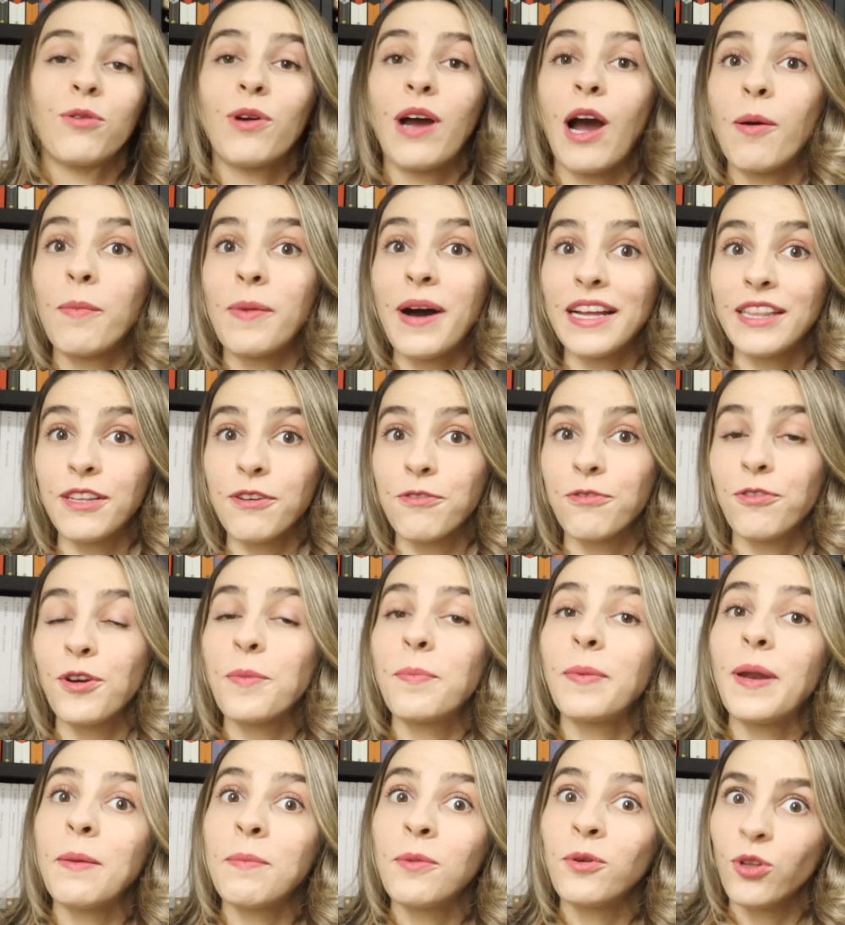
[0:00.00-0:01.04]
O Kawabata foi
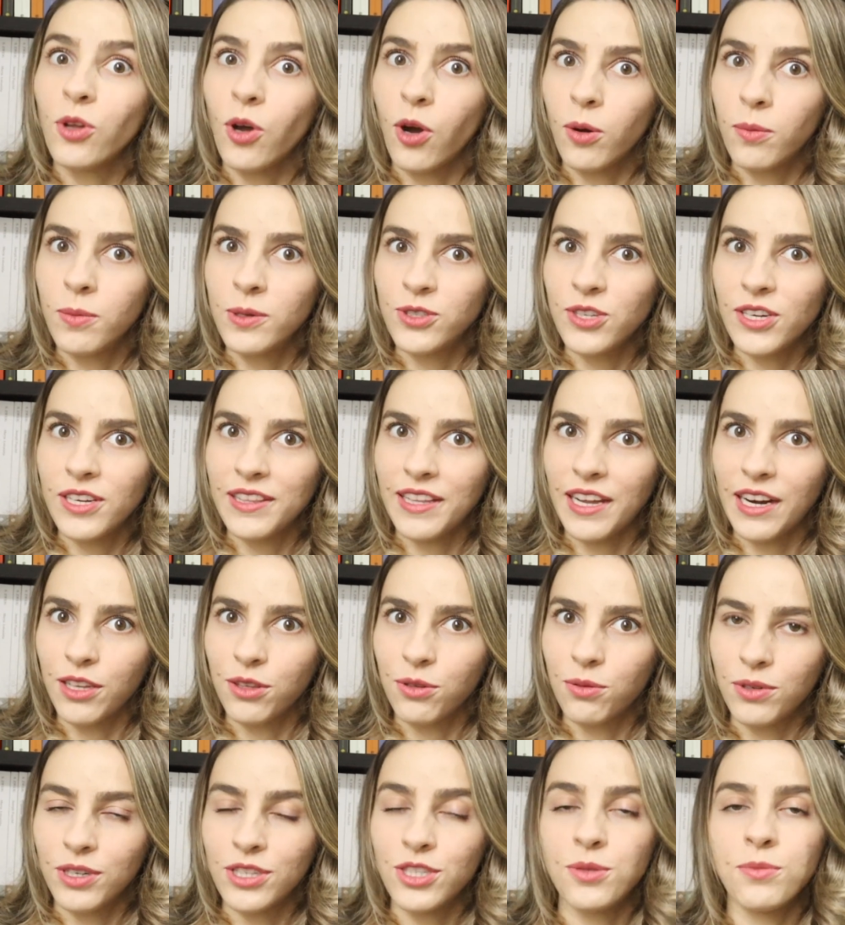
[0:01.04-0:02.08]
prêmio Nobel de
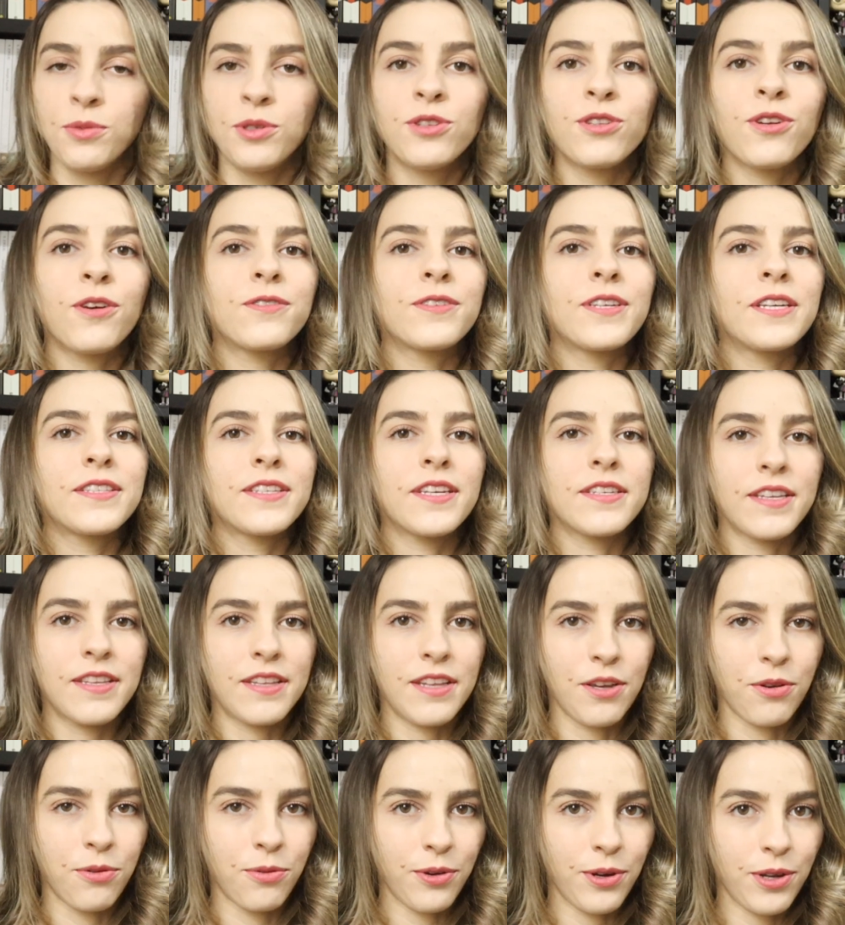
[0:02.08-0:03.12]
Literatura de
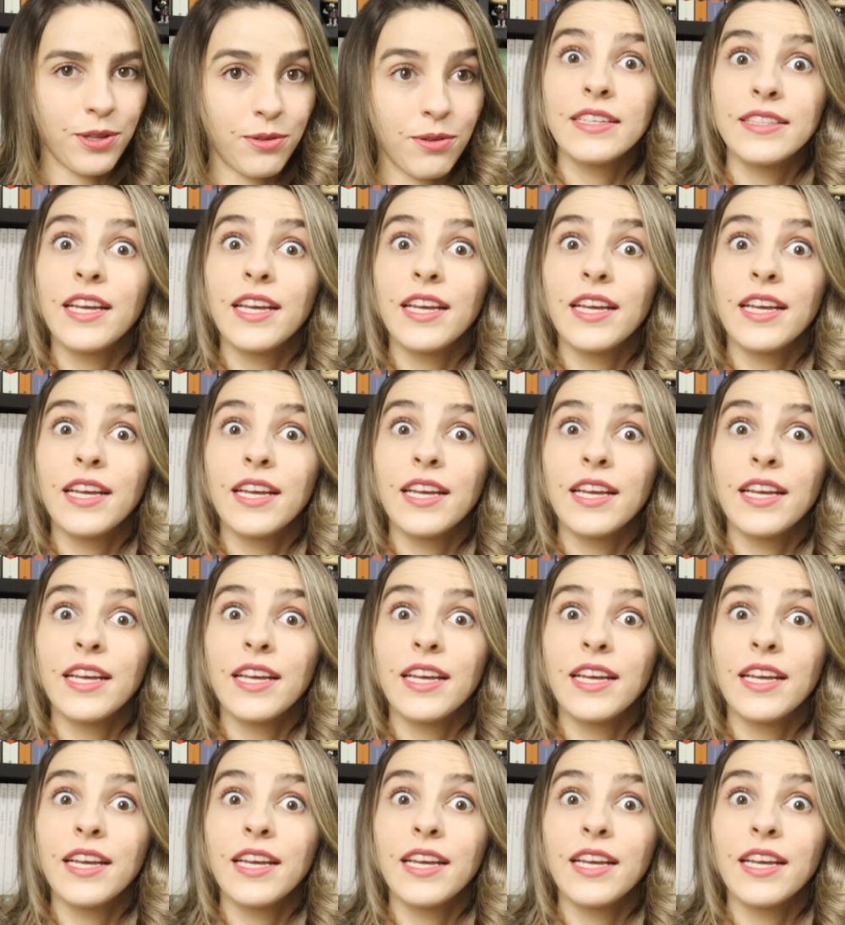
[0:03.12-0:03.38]
1968,